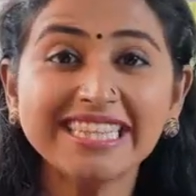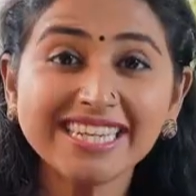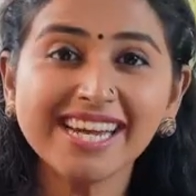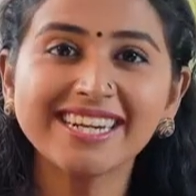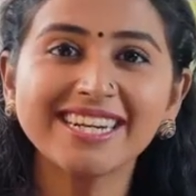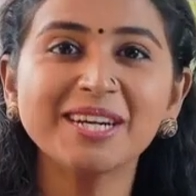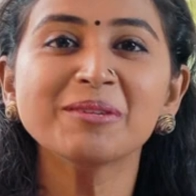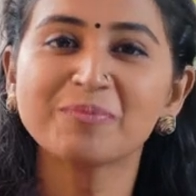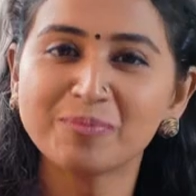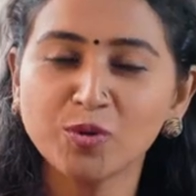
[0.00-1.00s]
இதுக்கு கீழே
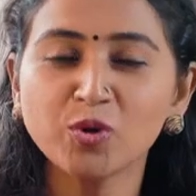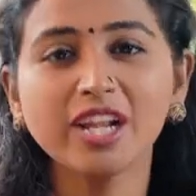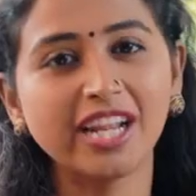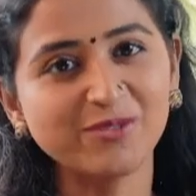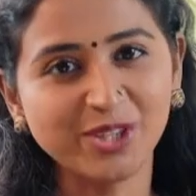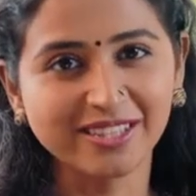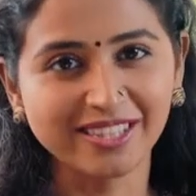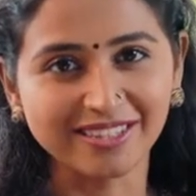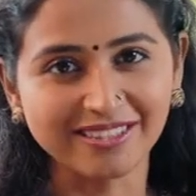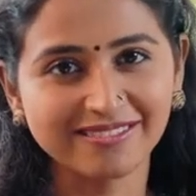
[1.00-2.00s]
மூணு லைஃப்
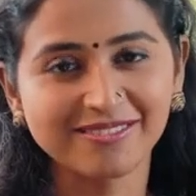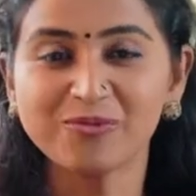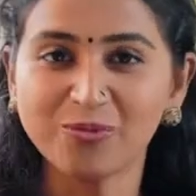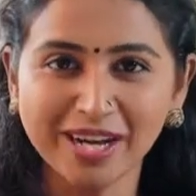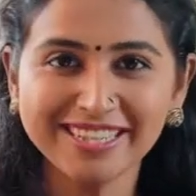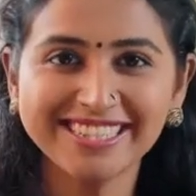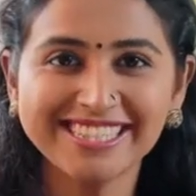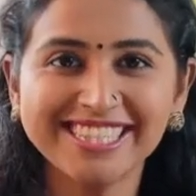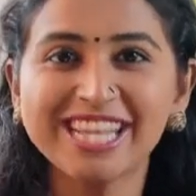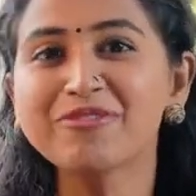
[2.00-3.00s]
ஸ்கில்ஸ் இருக்கு ஒன்
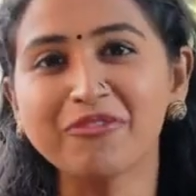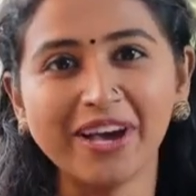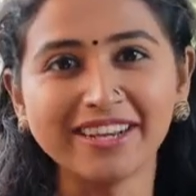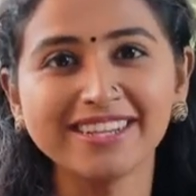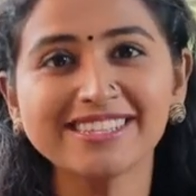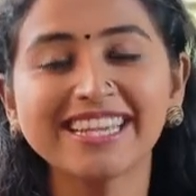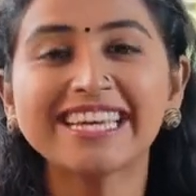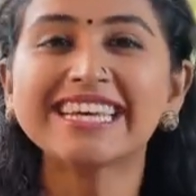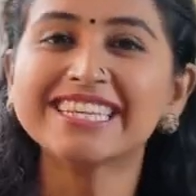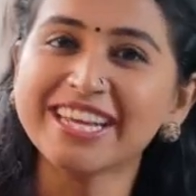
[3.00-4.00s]
செல்ஃப் அவேர்னஸ்
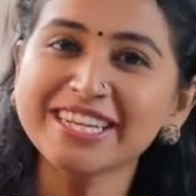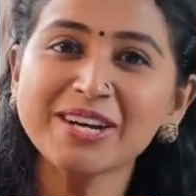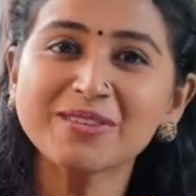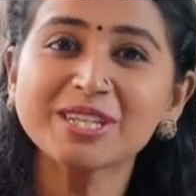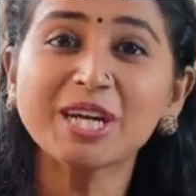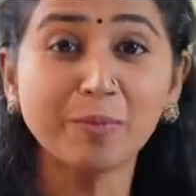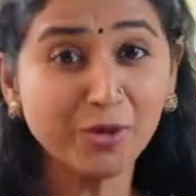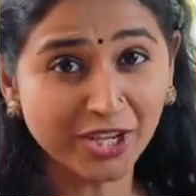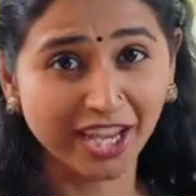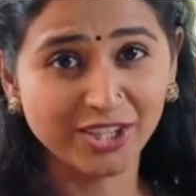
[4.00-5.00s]
ரெண்டாவது
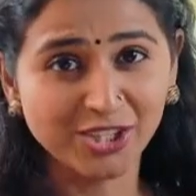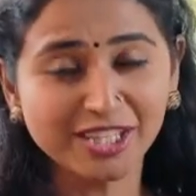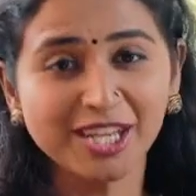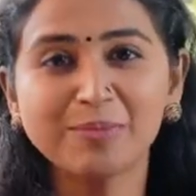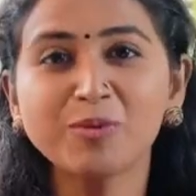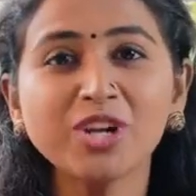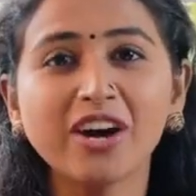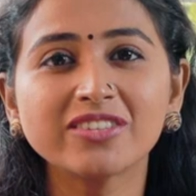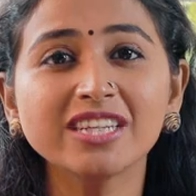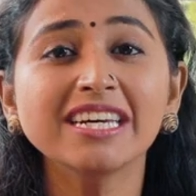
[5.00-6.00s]
கம்யூனிகேஷன்
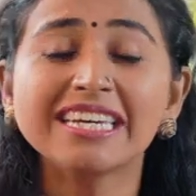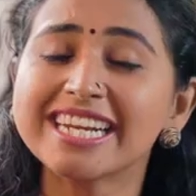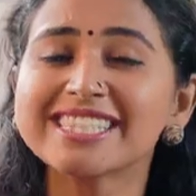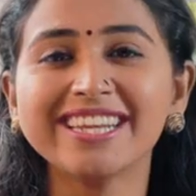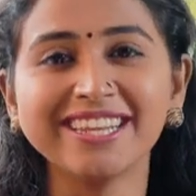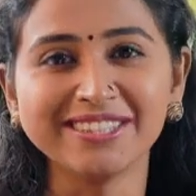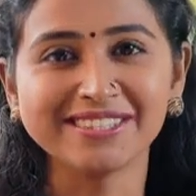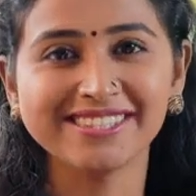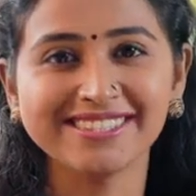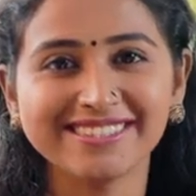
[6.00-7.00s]
மூணாவது ரெசிலியன்ஸ்